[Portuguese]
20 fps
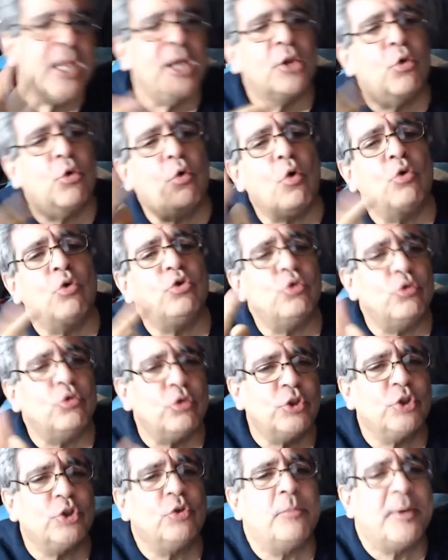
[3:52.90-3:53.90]
que o
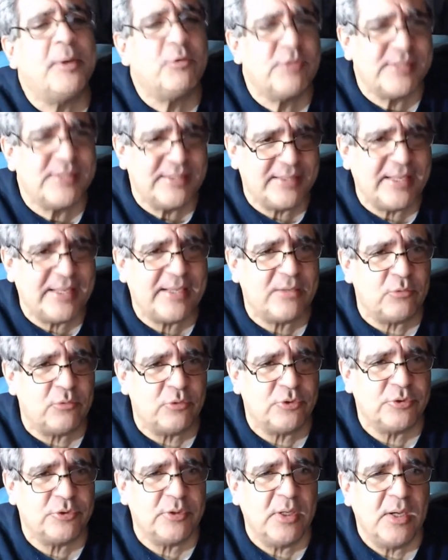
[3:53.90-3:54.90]
conjunto de números
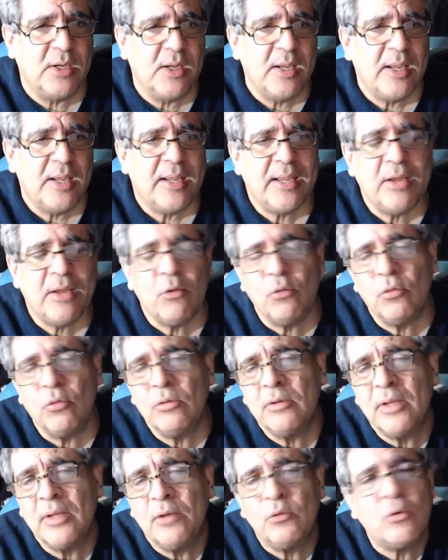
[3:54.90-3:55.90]
inteiros
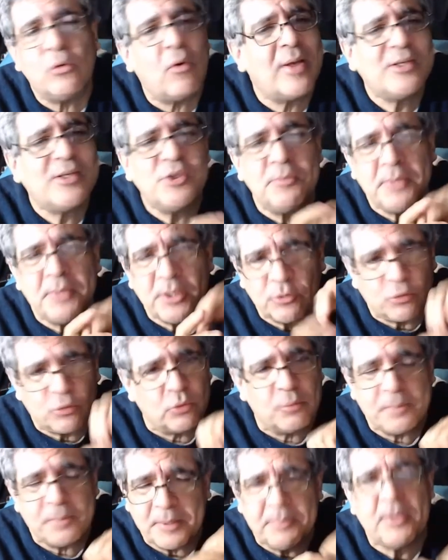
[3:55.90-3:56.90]
eu, eu não admito
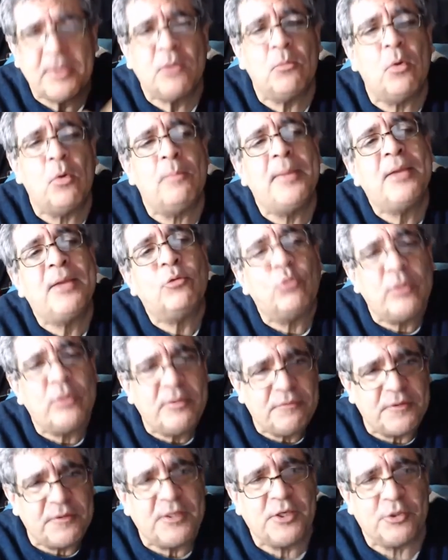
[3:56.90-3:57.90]
num primeiro momento o
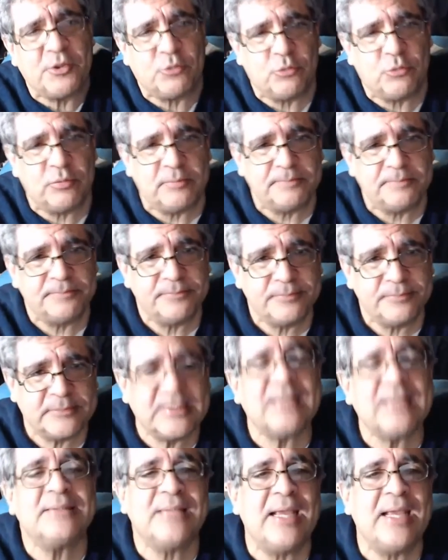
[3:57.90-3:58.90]
infinito,
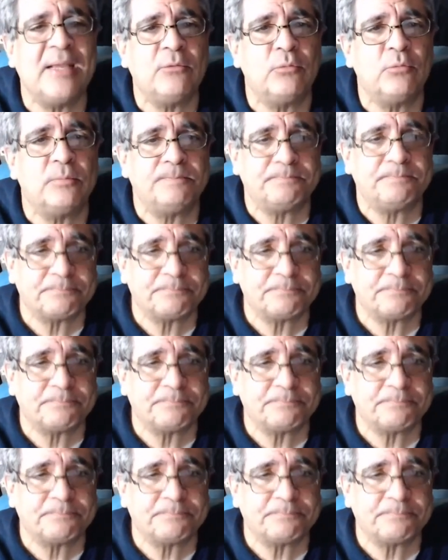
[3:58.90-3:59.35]
tá certo?